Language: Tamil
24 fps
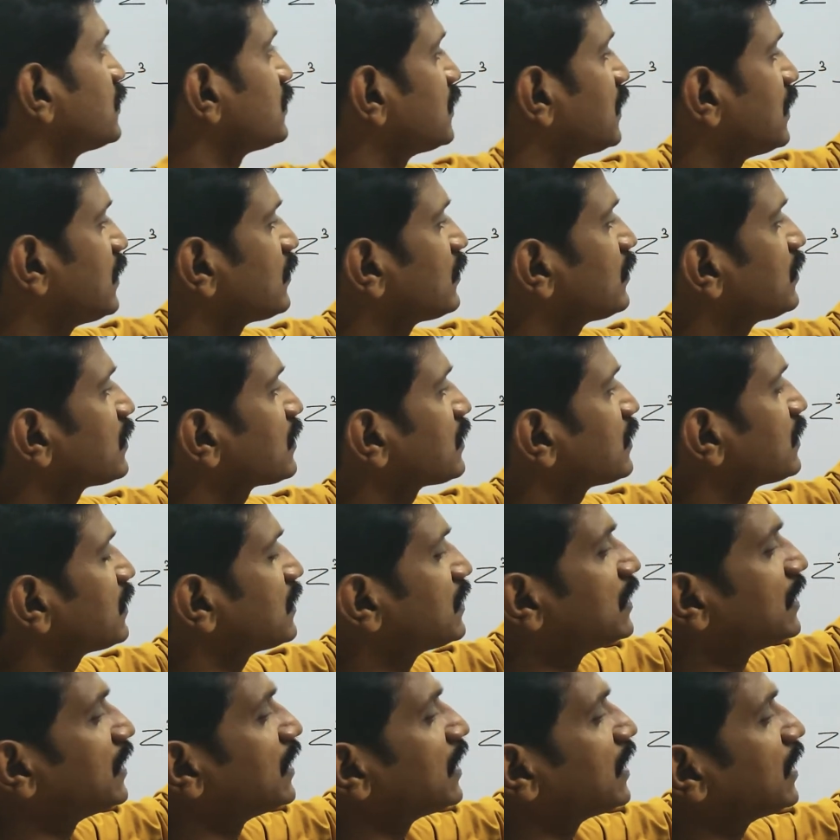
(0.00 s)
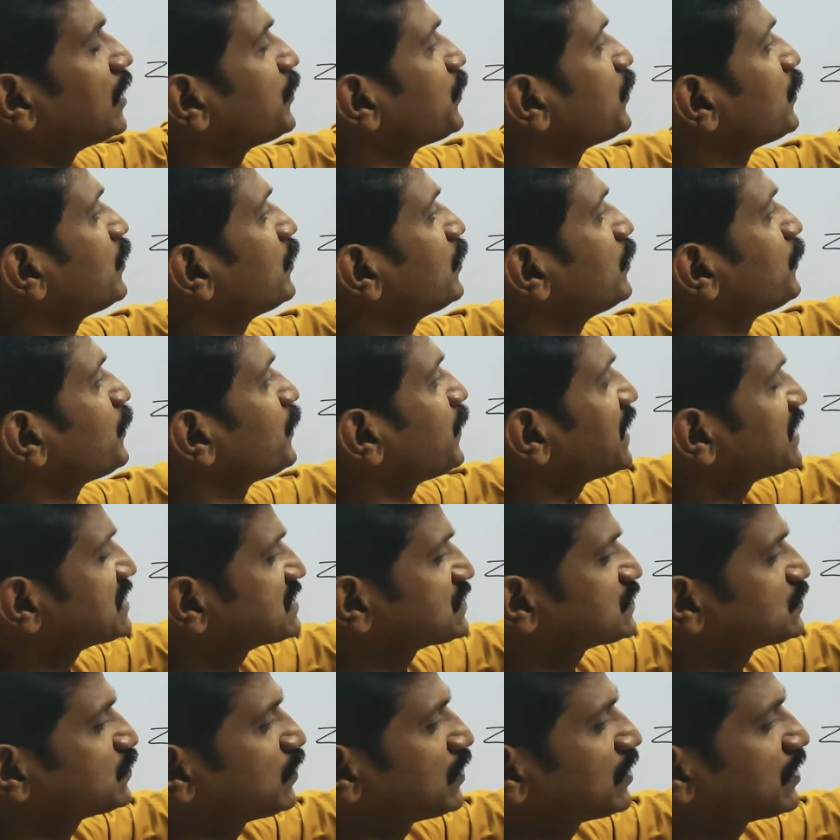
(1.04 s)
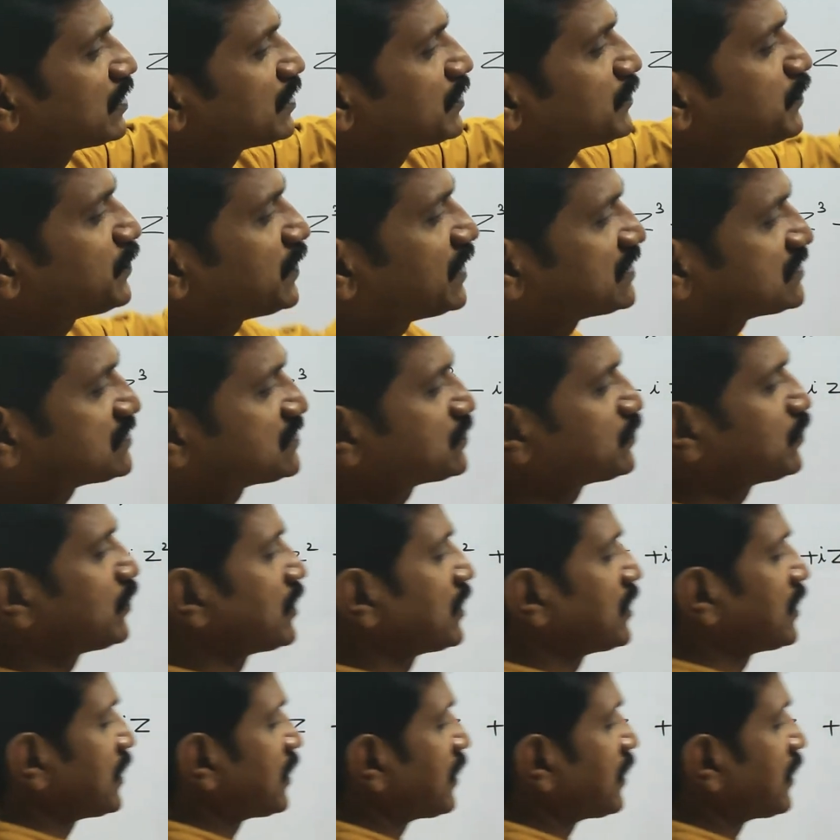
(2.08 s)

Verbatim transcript: ஒன்று தான் உங்களுக்கு அப்போது ப்ளஸ் ஒன்று ப்ளஸ் ஒன்